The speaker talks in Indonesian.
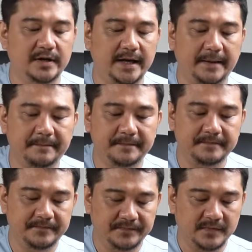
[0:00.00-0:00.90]
OEM
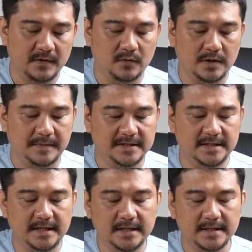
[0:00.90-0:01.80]
udah
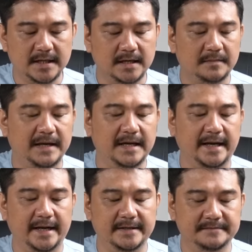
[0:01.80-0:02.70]
pasti nggak kepake